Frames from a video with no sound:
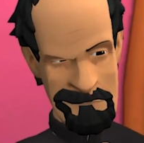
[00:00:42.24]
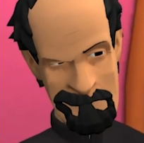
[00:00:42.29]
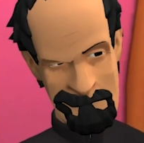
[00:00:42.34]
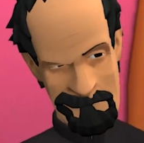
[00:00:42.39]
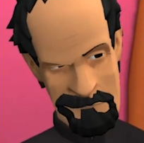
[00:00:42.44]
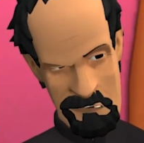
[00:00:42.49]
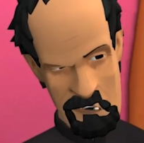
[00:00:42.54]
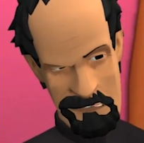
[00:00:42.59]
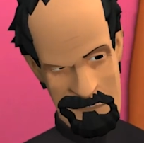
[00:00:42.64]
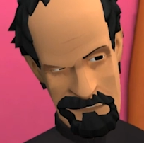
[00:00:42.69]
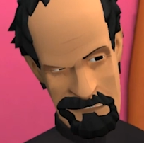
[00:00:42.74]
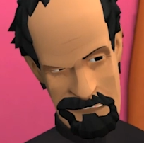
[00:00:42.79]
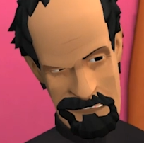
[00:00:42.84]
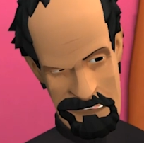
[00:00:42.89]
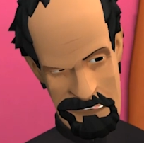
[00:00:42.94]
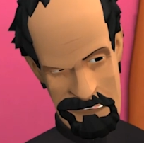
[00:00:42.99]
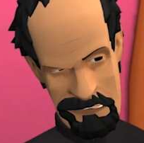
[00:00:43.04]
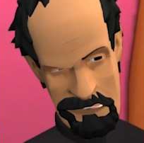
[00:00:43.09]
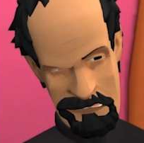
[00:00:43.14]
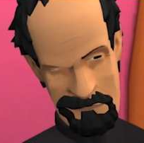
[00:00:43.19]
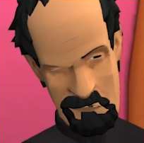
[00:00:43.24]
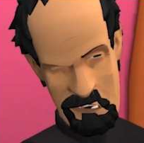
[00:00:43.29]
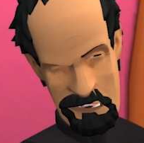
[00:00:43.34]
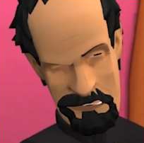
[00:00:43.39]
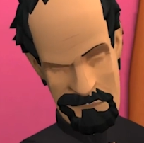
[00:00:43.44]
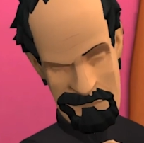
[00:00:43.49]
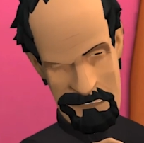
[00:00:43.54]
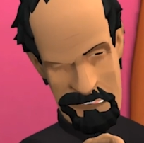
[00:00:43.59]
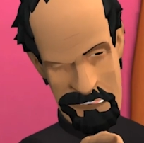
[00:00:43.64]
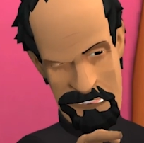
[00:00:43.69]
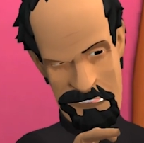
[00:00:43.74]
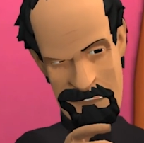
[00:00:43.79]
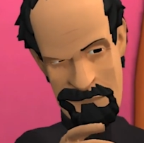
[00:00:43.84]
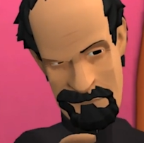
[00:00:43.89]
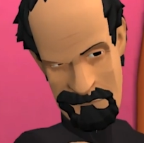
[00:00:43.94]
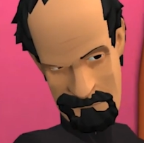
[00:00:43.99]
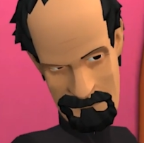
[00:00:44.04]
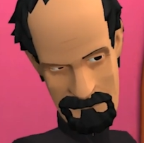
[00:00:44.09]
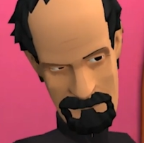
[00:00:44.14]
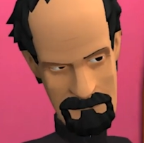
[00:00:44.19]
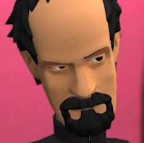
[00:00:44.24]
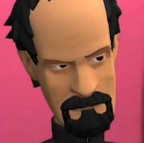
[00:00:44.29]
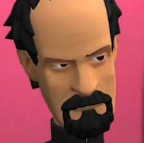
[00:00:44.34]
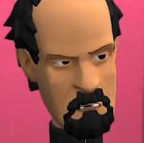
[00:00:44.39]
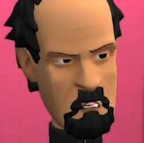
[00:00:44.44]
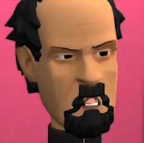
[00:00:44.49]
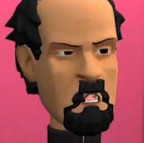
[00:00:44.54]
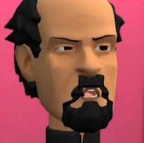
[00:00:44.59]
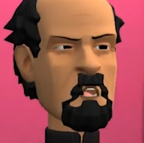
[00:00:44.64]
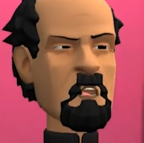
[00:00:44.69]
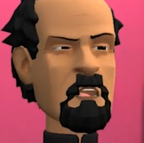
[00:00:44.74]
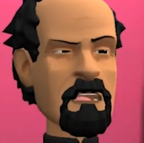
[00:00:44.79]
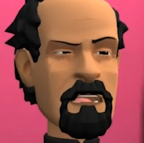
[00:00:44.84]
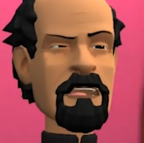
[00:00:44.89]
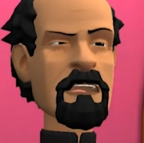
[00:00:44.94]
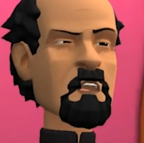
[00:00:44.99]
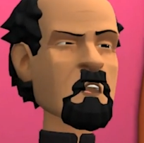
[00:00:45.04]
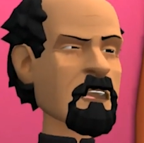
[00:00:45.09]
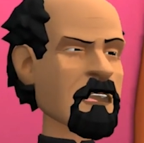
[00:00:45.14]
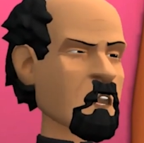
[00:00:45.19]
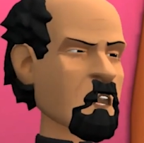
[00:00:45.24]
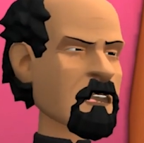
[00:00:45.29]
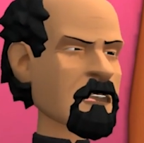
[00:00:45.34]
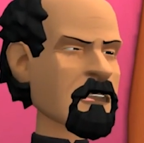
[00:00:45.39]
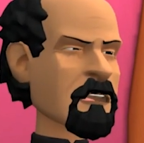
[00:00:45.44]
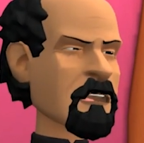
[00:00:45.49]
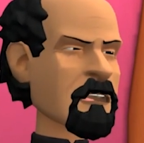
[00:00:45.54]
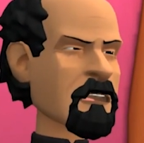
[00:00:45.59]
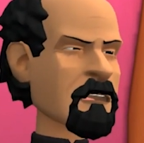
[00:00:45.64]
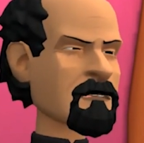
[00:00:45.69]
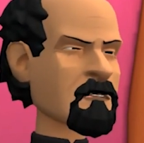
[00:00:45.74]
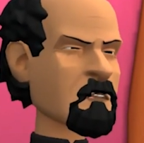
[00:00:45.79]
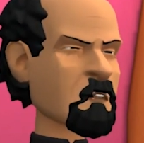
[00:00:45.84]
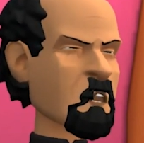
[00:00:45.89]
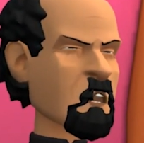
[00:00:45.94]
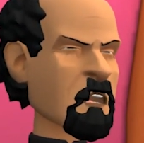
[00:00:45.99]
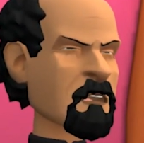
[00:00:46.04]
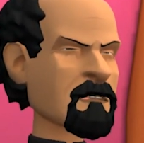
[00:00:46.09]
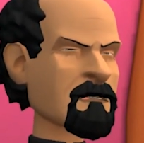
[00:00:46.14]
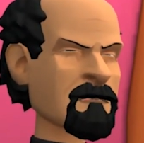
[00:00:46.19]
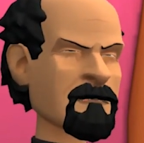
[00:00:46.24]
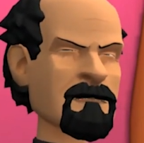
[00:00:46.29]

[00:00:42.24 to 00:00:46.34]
তা আপনার সিভিটা দেখলাম ছোটবেলা থেকে কবিতা লেখেন